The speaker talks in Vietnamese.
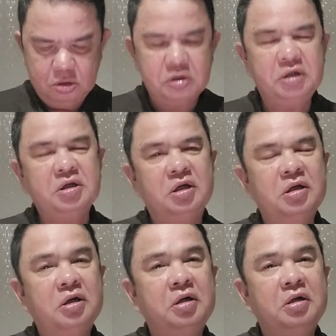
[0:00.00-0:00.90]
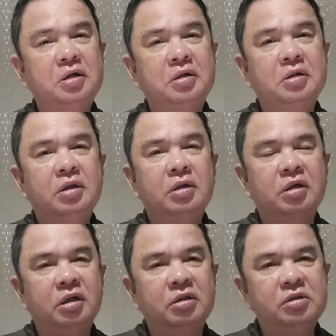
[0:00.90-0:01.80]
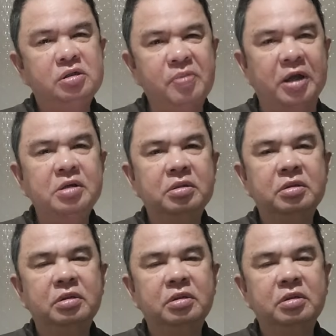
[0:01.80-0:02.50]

Thưa các anh chị, à, à, như vậy